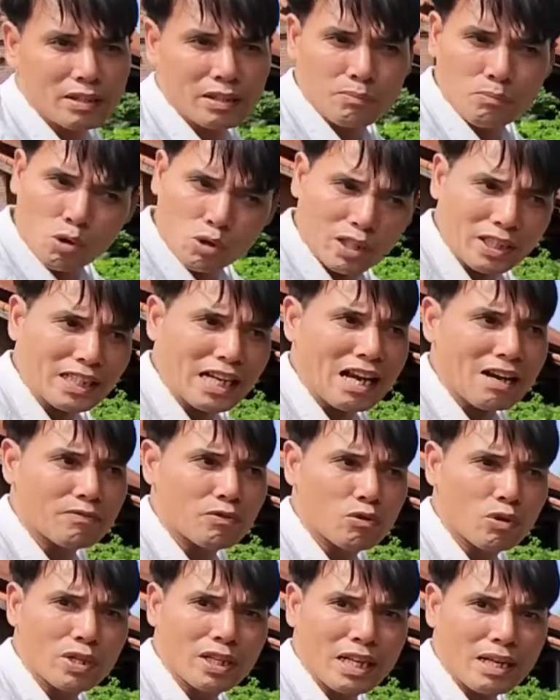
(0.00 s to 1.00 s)
một cái nhà
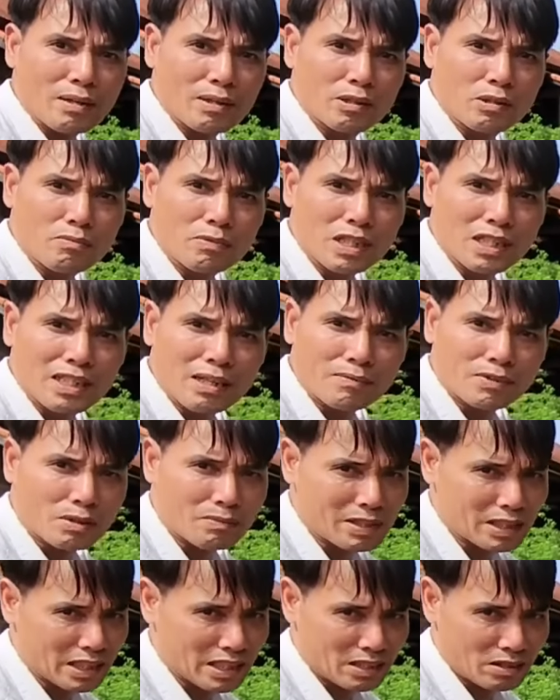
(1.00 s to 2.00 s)
phố ấy đã lúc bây giờ năm
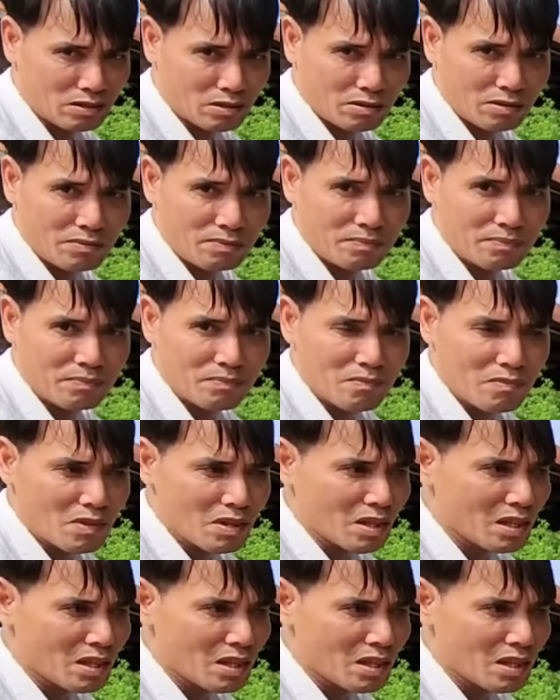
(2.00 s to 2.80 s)
60 tỷ rồi yeah.